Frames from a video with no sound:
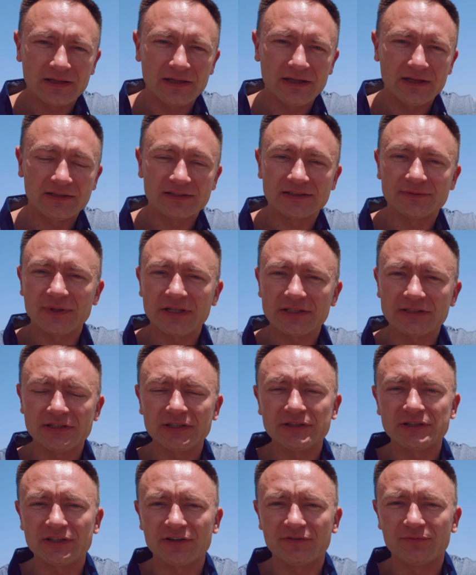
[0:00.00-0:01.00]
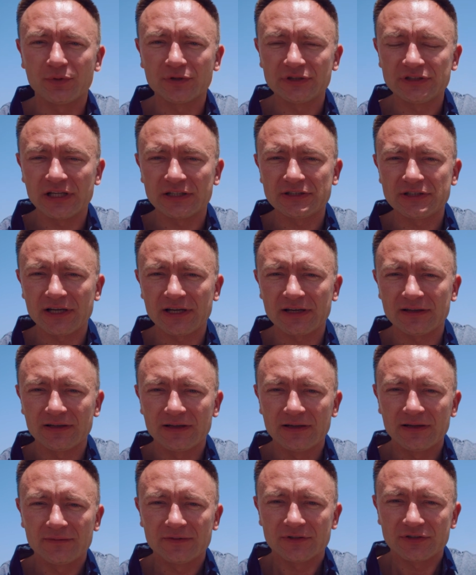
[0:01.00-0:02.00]
i zmieścić się w budżecie
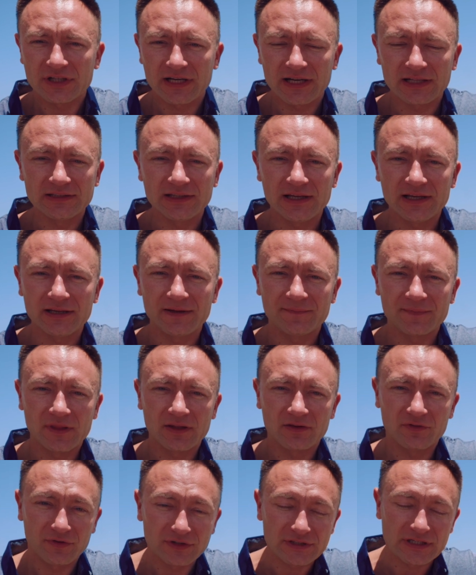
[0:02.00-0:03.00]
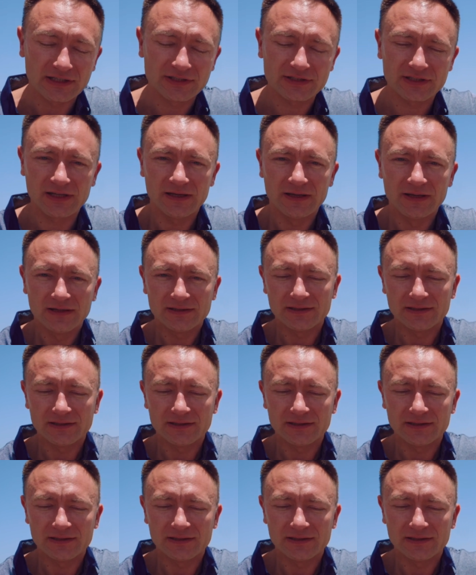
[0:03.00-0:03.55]
średniej wycieczki.